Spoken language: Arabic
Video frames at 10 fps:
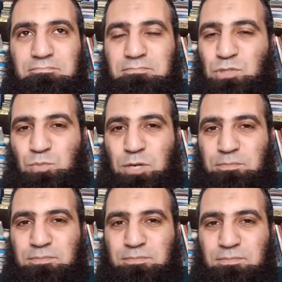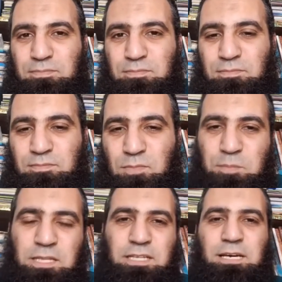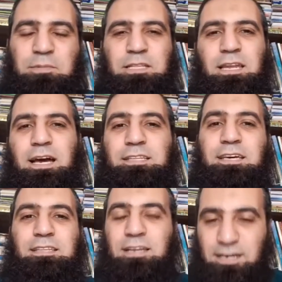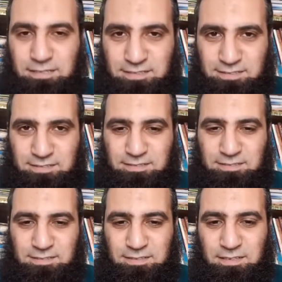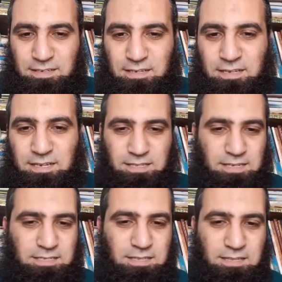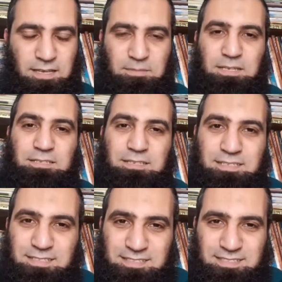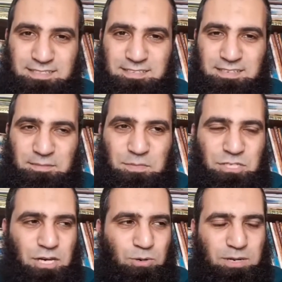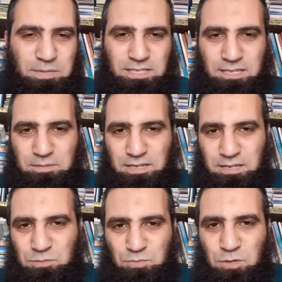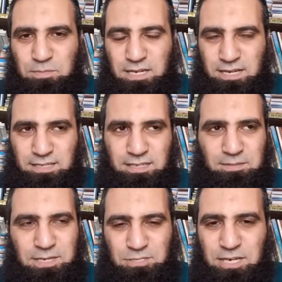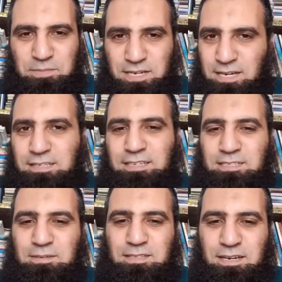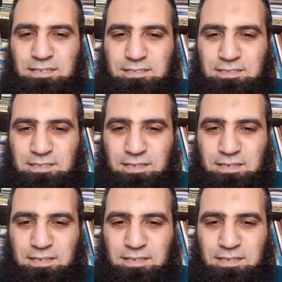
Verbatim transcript: مش مهم المهم ان احنا عملنا الاعداد الاعداد احنا عايزين نطلع بدرس جديد مش هقول ما لا مش مهم الاعداد ماشي اعمل الاعداد زي ما انت عايز